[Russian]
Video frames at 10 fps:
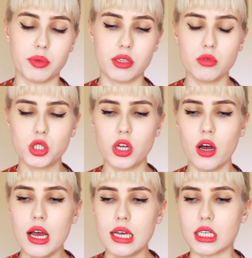Потому
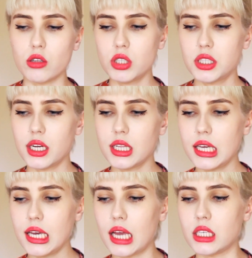что, с одной
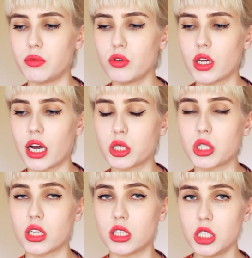стороны, эти брюки
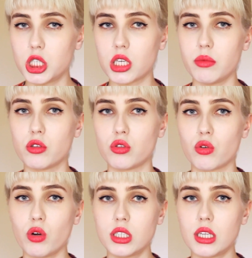кажутся классическими, но с
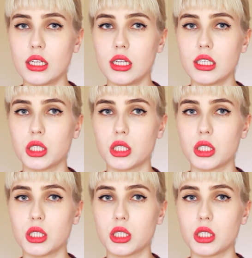другой стороны,